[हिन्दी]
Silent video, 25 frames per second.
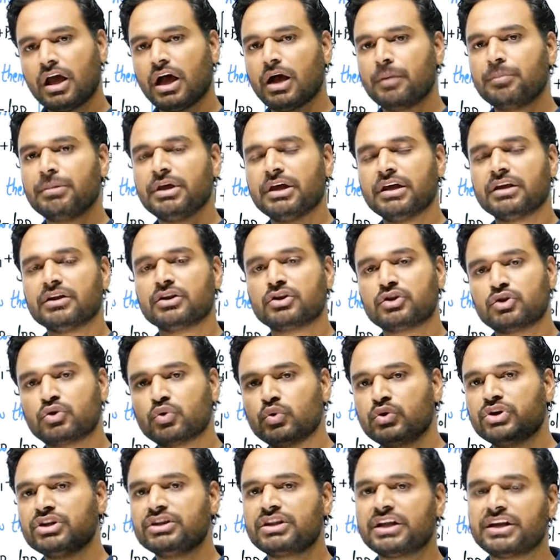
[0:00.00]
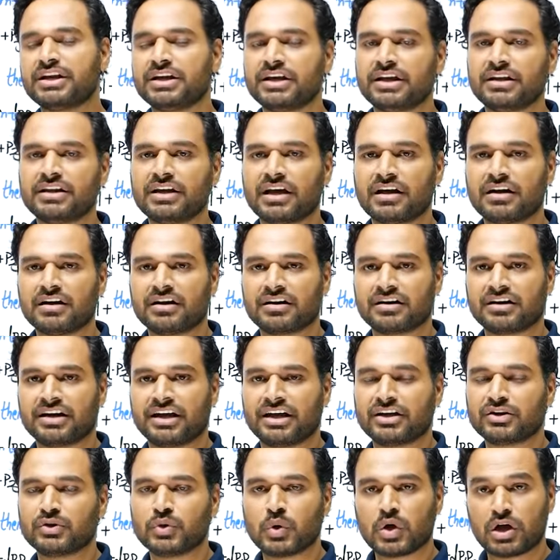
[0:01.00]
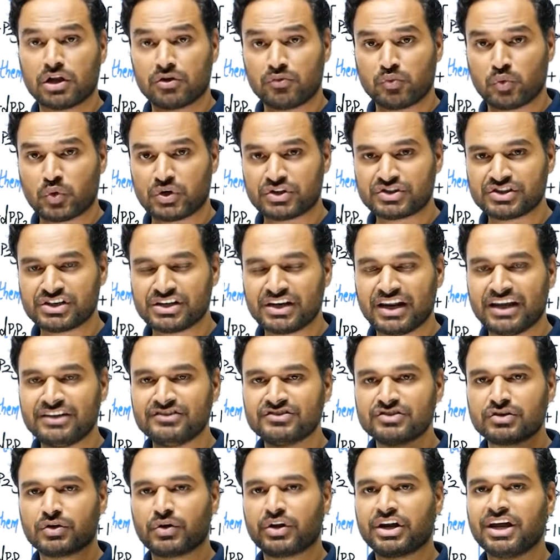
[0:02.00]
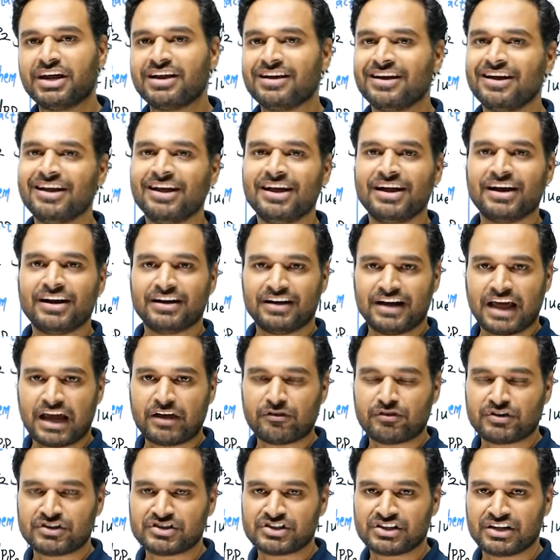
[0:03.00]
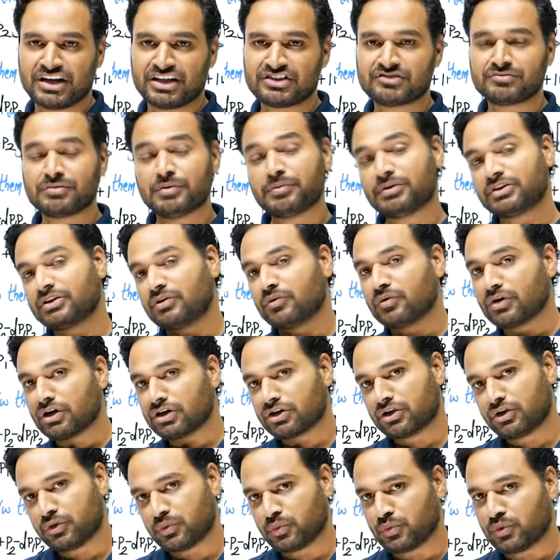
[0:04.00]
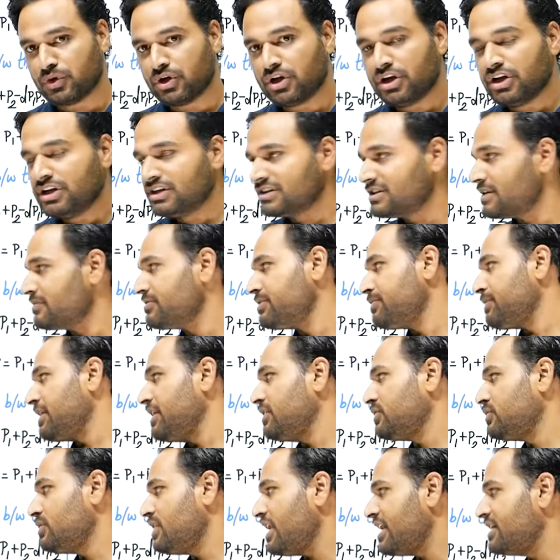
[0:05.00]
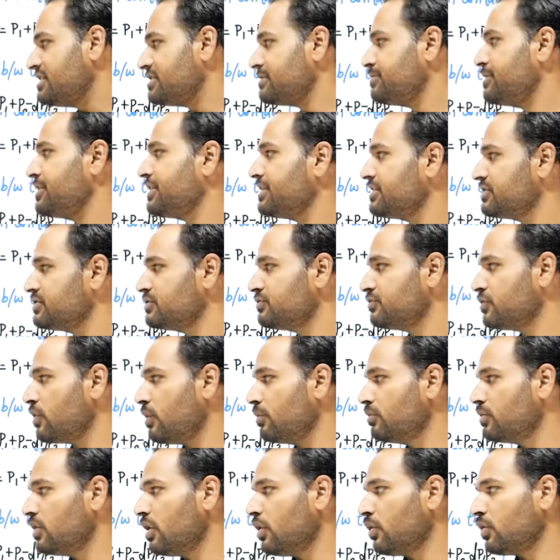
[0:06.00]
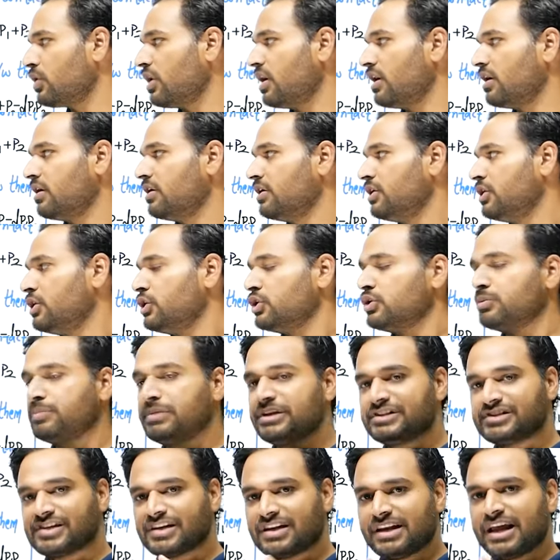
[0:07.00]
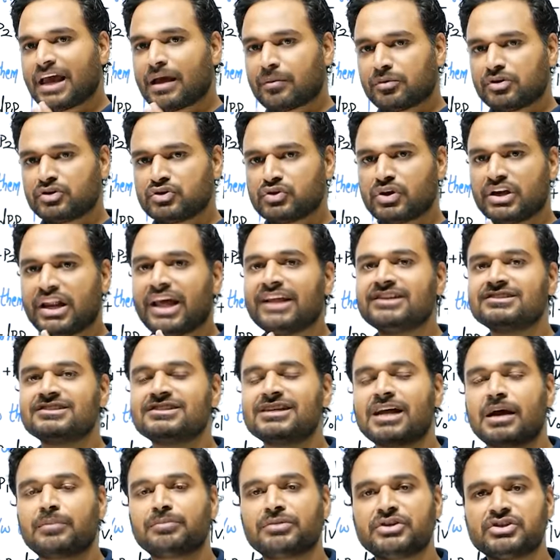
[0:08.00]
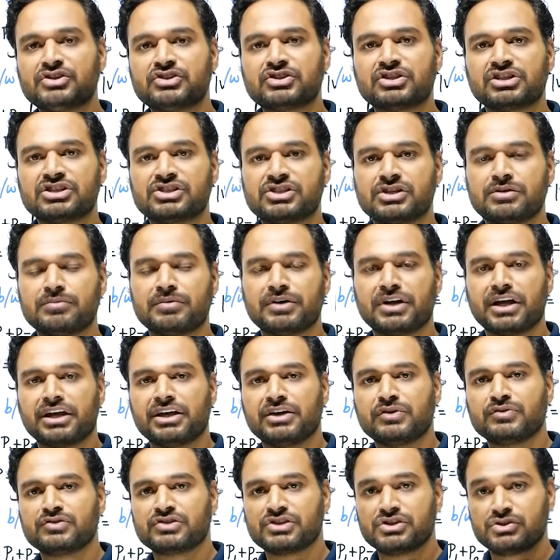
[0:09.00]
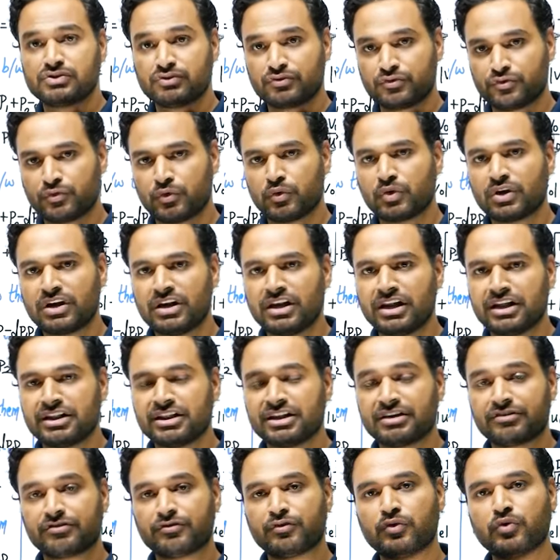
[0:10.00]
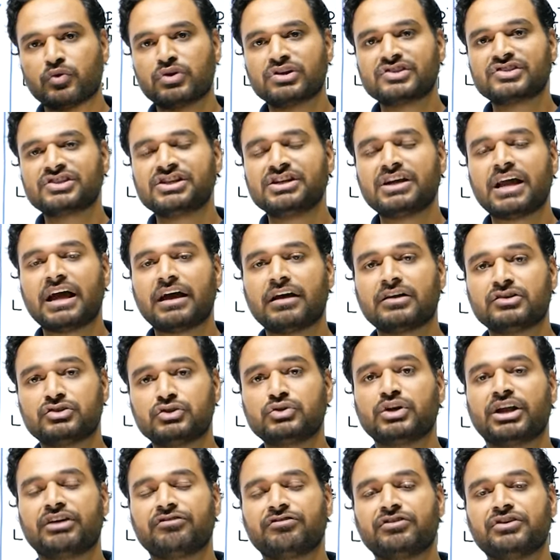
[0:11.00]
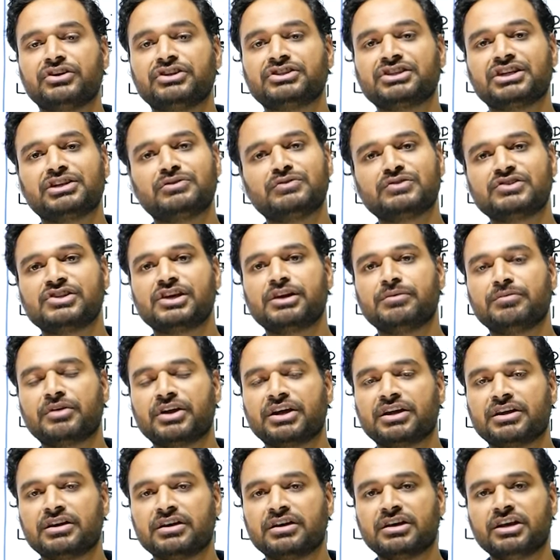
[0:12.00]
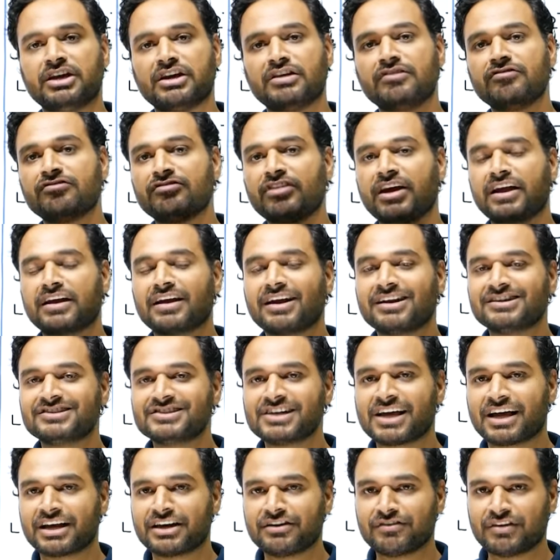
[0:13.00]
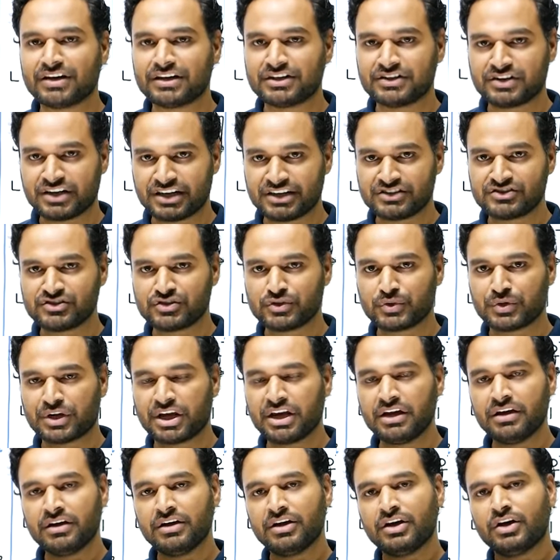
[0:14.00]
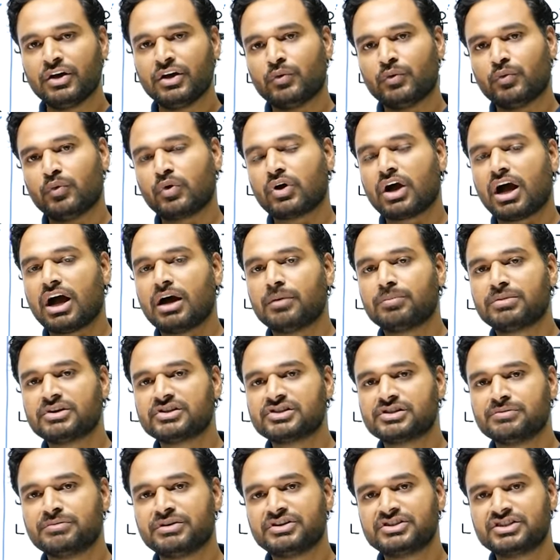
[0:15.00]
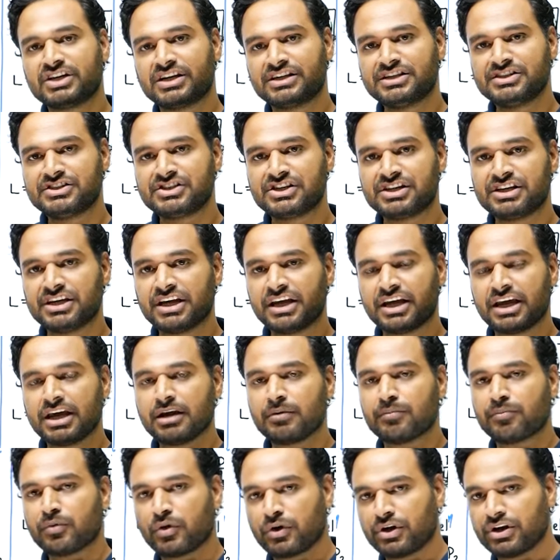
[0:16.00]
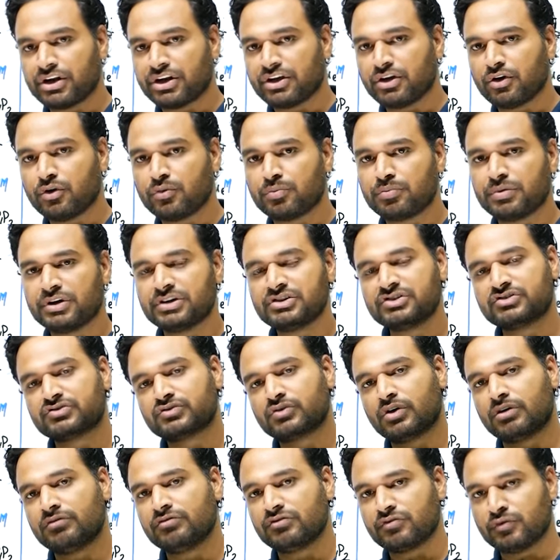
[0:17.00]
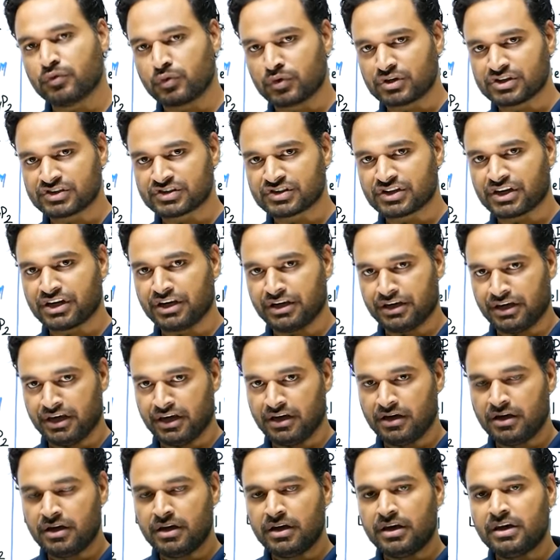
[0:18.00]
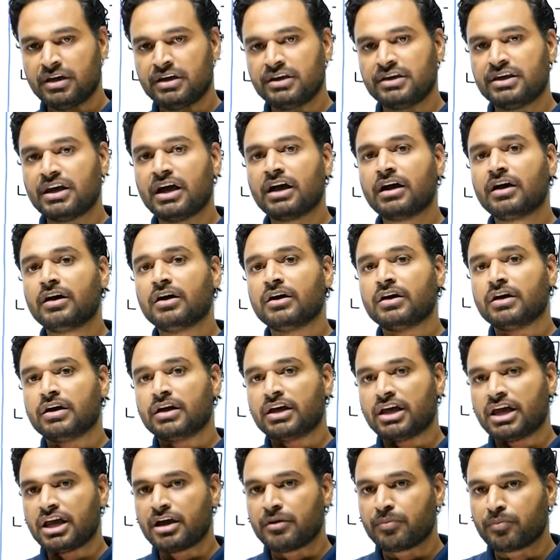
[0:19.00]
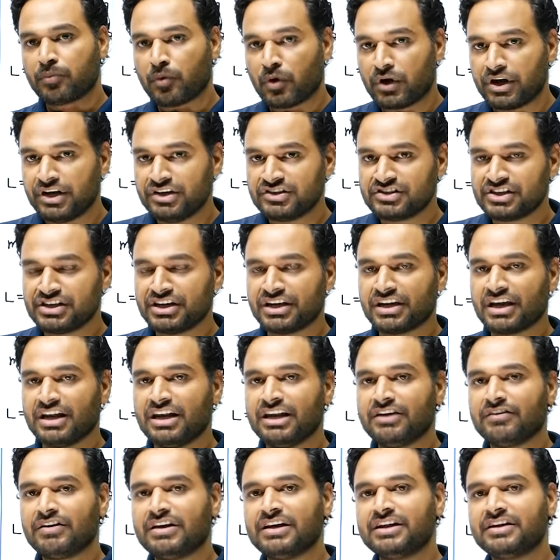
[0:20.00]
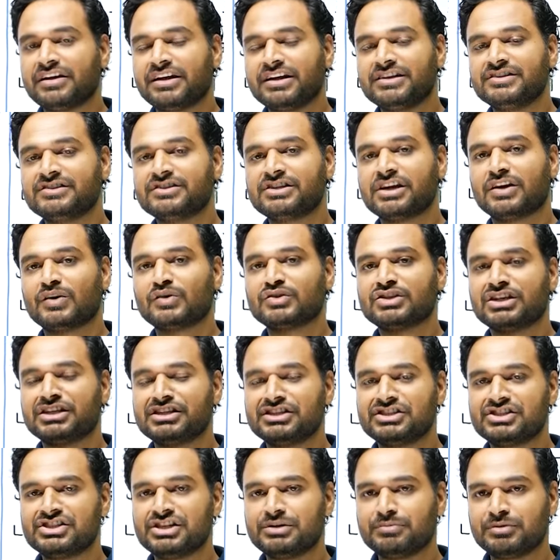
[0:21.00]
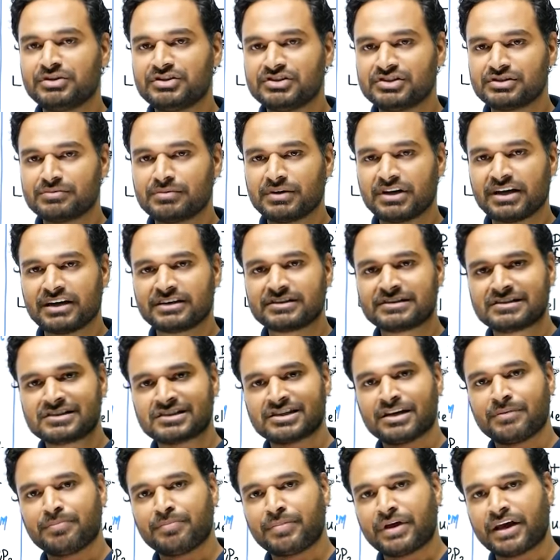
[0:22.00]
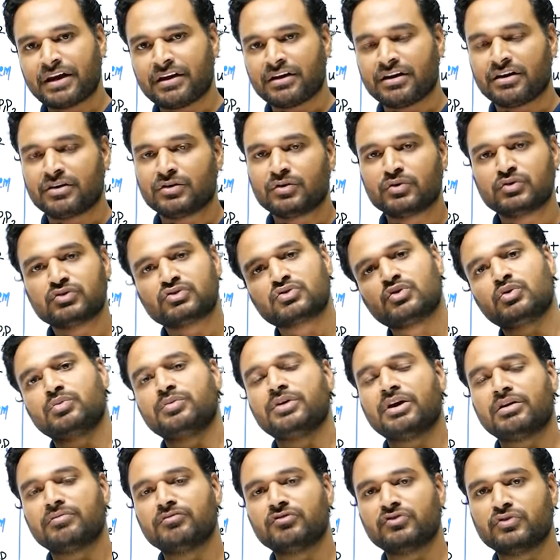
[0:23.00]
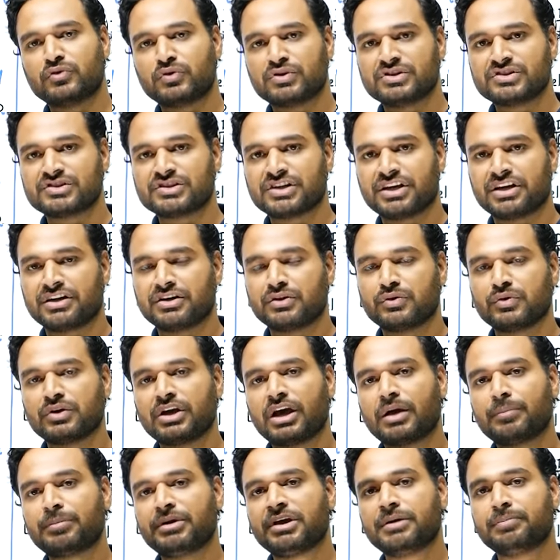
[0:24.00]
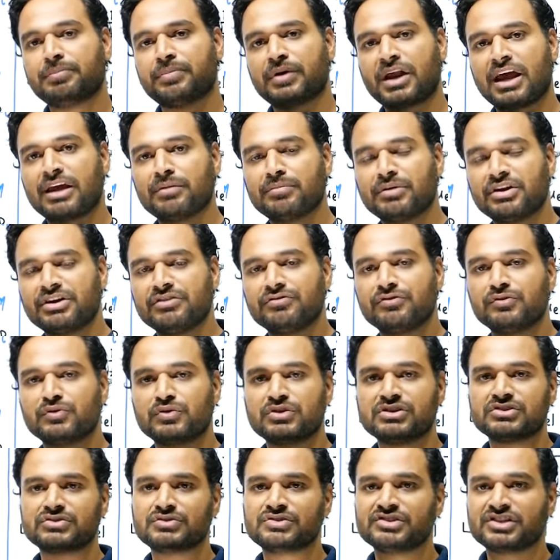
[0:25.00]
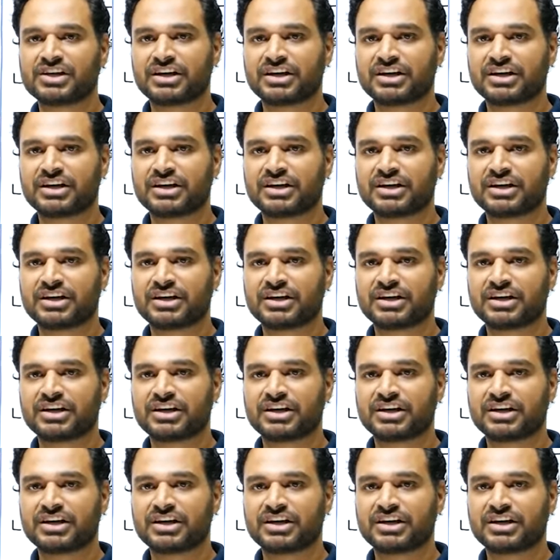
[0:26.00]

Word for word: हमें दो ही तरीके ध्यान रखने हैं एक तो कन्वर्जिंग लेंस और एक डाइवर्जिंग लेंस मैं बताऊंगा क्यों सबसे पहले तो लेंस मेकर जो फॉर्मूला होगा तो बेसिकली आपने जो लेंस नाम की स्ट्रक्चर बनाई है उसकी जो फोकल लेंथ है फोकस की जो डेफिनेशन है वो सेम रहेगी कि इनफाइनाइट से आने वाली रेज जो है वो कहां पर सिमट जानी चाहिए एक पॉइंट के ऊपर जिसको हम फोकस कहेंगे या एक पॉइंट से निकलने वाली रेज क्या हो जानी चाहिए प्रिंसिपल एक्सिस के पैरेलल उसको भी हम फोकस कहेंगे तो यहाँ पे प्राइमरी फोकस और